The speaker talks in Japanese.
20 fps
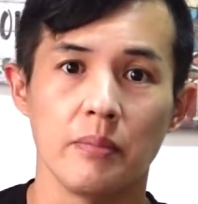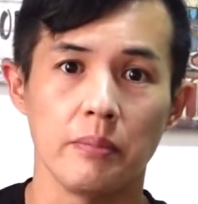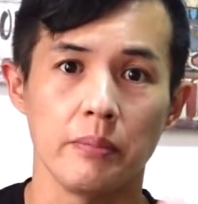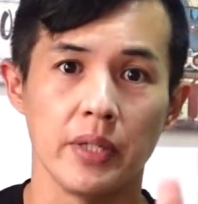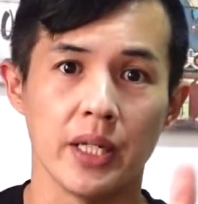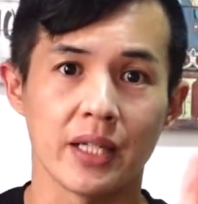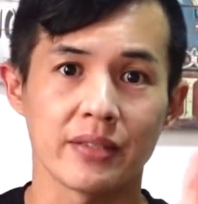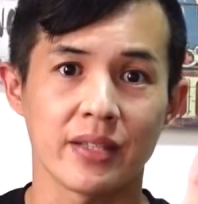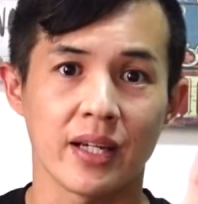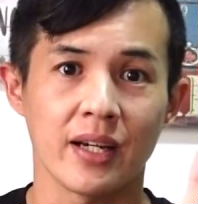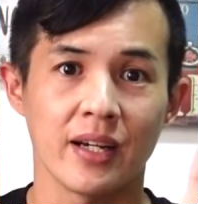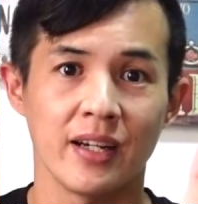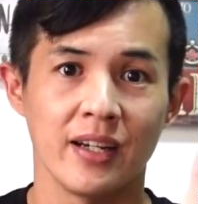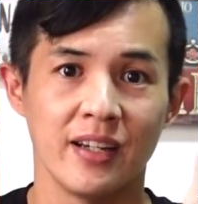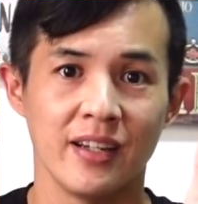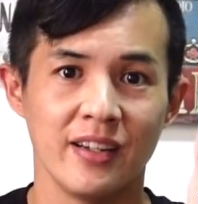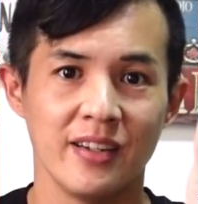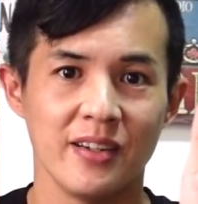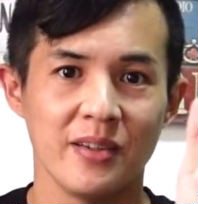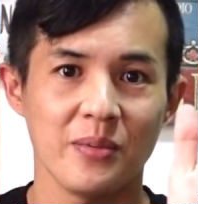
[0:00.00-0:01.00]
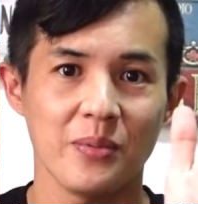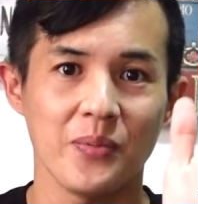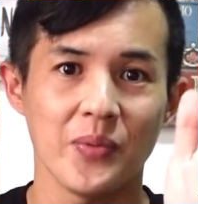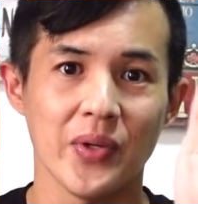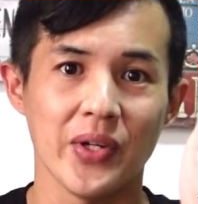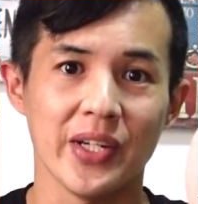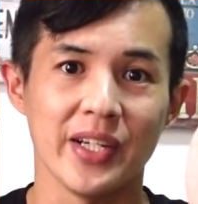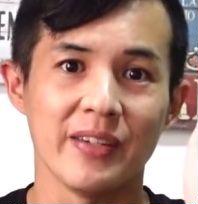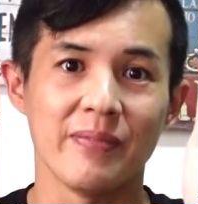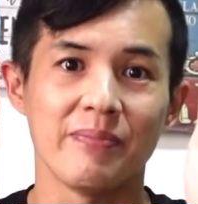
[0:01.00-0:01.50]
皆さん、
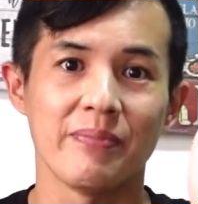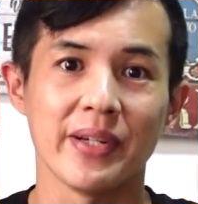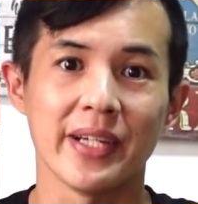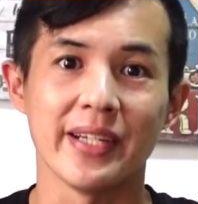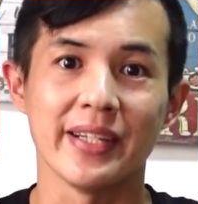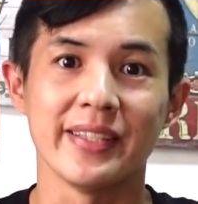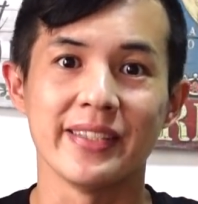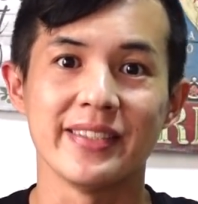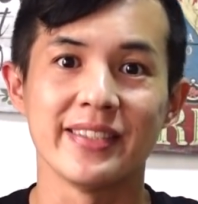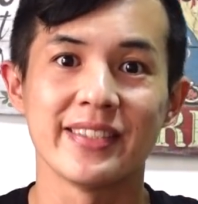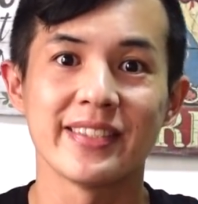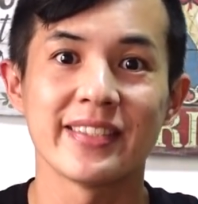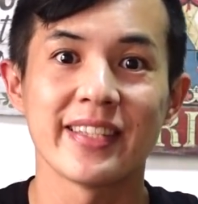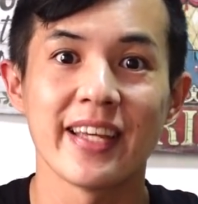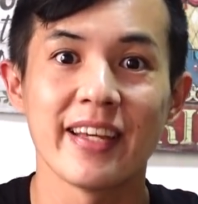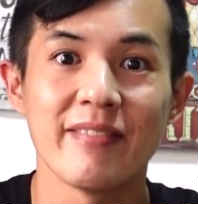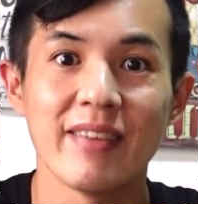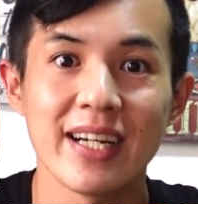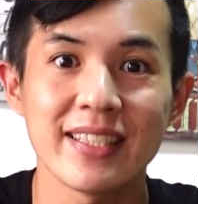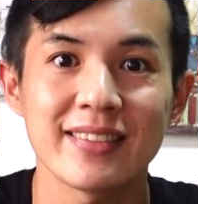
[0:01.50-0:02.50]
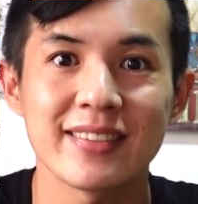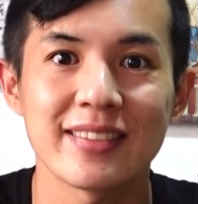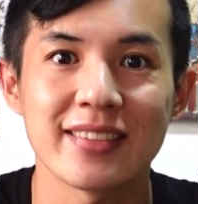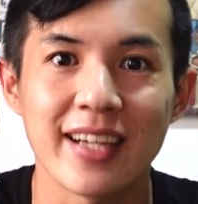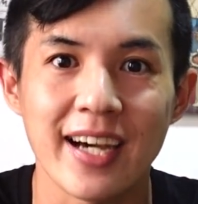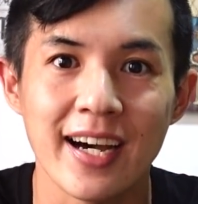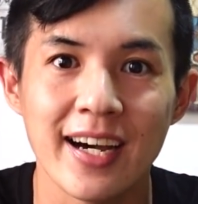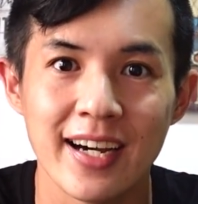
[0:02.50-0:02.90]
フィリピンしてますか？